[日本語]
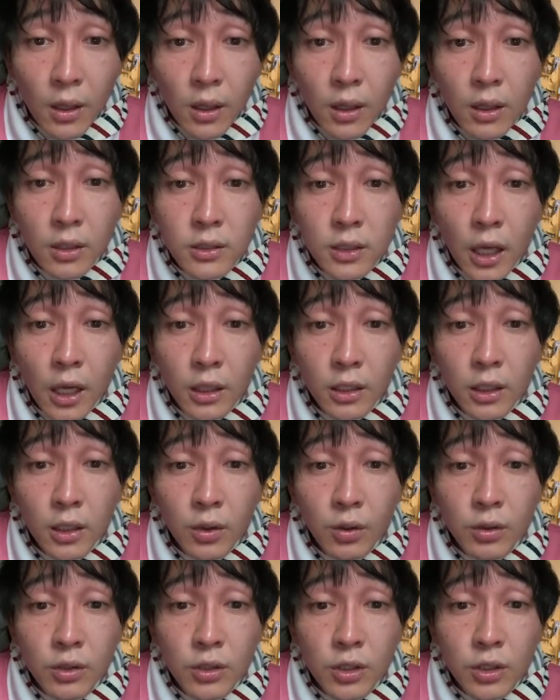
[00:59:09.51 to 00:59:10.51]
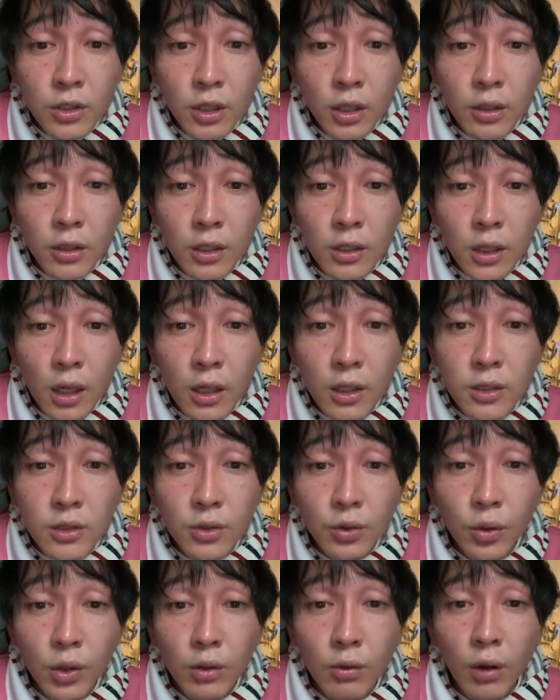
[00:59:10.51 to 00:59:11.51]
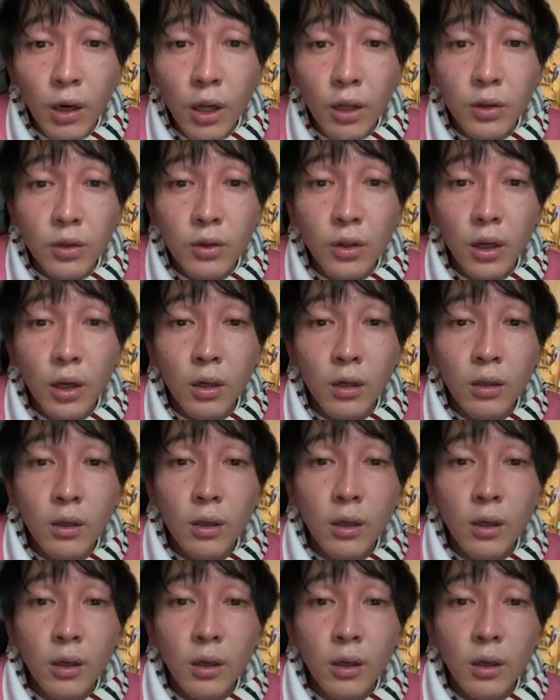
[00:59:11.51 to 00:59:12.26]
え、最近露出してんだ。あれすごい笑った。